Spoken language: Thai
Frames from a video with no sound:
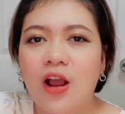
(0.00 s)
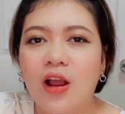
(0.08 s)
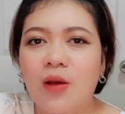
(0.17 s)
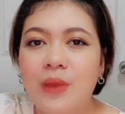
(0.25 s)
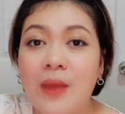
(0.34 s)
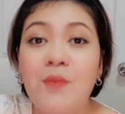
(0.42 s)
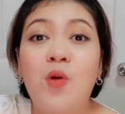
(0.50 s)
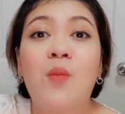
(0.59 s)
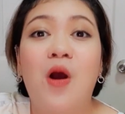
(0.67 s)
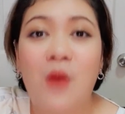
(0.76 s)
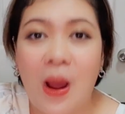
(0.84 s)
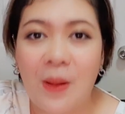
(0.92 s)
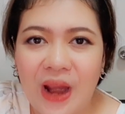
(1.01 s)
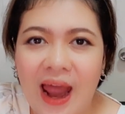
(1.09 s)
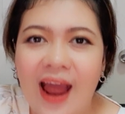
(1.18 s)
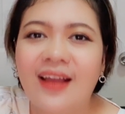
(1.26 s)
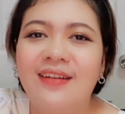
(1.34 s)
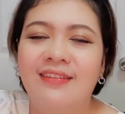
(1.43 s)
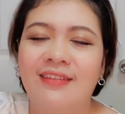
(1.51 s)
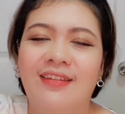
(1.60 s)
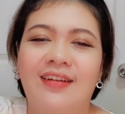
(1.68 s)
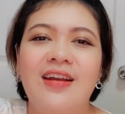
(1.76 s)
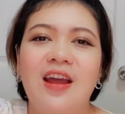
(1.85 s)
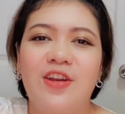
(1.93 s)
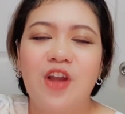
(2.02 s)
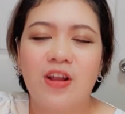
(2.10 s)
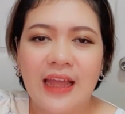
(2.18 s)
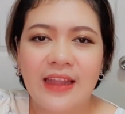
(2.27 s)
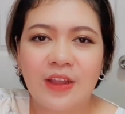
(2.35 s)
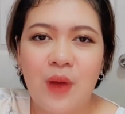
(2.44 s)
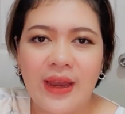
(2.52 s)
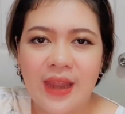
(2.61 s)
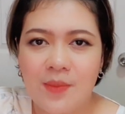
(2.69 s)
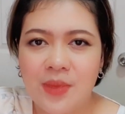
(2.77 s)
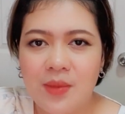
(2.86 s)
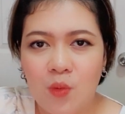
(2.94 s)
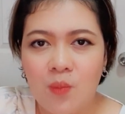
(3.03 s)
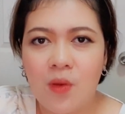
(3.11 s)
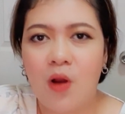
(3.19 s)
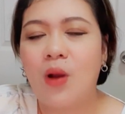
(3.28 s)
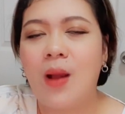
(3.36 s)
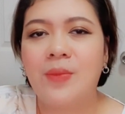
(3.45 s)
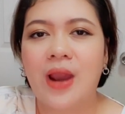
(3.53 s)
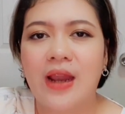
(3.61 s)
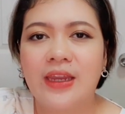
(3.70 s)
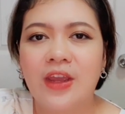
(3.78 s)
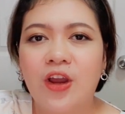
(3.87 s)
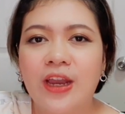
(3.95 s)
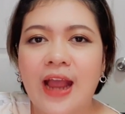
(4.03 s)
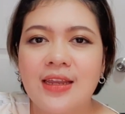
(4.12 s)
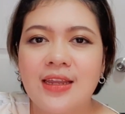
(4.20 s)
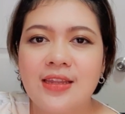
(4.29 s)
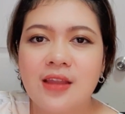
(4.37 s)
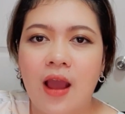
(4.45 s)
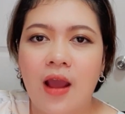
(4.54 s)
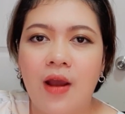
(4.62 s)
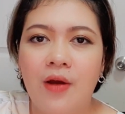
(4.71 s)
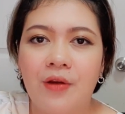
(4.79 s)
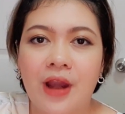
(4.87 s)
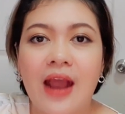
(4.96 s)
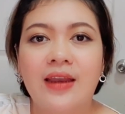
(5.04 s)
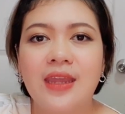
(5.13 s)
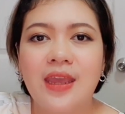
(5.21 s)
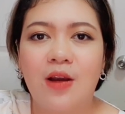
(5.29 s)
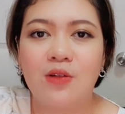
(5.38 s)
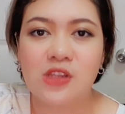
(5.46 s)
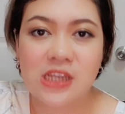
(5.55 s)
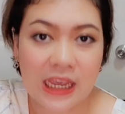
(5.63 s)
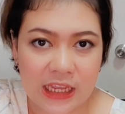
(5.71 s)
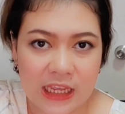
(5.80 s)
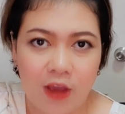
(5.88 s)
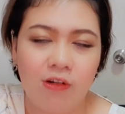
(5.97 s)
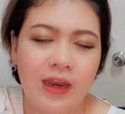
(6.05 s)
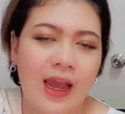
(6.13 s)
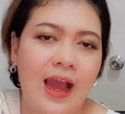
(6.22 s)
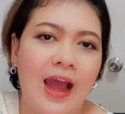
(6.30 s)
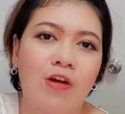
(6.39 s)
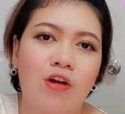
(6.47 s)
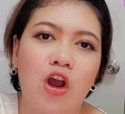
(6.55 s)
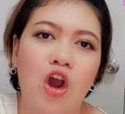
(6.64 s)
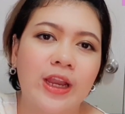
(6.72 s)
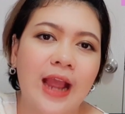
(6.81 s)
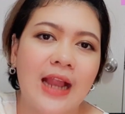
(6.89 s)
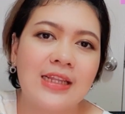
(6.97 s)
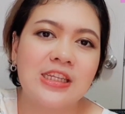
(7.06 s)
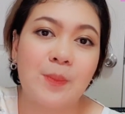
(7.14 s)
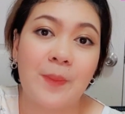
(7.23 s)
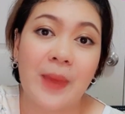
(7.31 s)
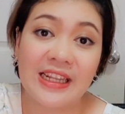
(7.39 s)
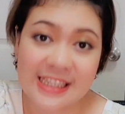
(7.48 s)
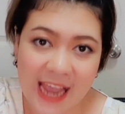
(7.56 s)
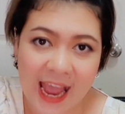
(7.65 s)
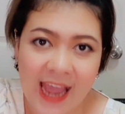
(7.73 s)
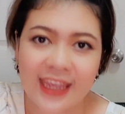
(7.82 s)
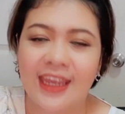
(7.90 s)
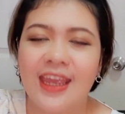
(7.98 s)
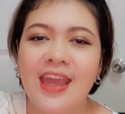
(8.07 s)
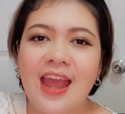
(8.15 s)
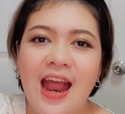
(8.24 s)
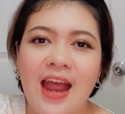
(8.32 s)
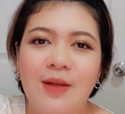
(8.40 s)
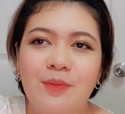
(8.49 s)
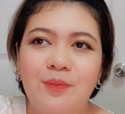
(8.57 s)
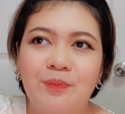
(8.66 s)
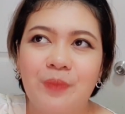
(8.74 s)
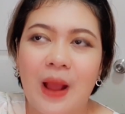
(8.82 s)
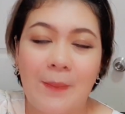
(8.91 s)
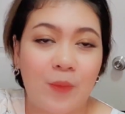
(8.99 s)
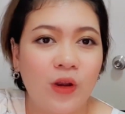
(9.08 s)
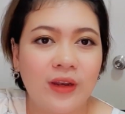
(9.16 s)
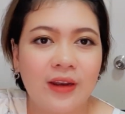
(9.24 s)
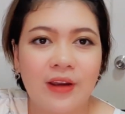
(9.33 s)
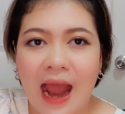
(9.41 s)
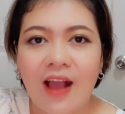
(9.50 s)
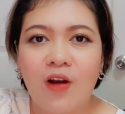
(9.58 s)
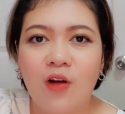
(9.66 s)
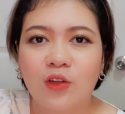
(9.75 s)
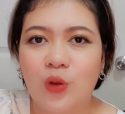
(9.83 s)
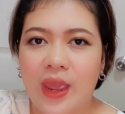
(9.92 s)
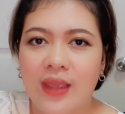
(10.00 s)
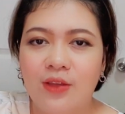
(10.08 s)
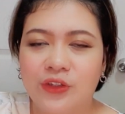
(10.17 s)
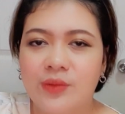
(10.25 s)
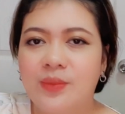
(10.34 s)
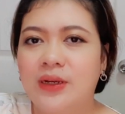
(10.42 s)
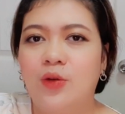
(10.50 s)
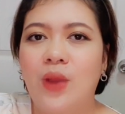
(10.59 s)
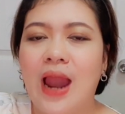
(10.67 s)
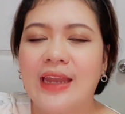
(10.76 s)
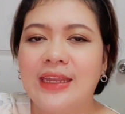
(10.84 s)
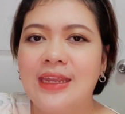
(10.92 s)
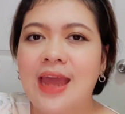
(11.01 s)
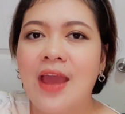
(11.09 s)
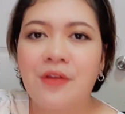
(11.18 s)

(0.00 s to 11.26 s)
ในมุมมองความรักเออดอกทานตะวันเนี่ยมีมุมมองความรักที่ค่อนข้างที่จะรักเดียวใจเดียวนะคะแล้วก็ค่อนข้างที่จะมั่นใจกับคนรักของตัวเองอยู่เสมอเวลาที่ได้รัก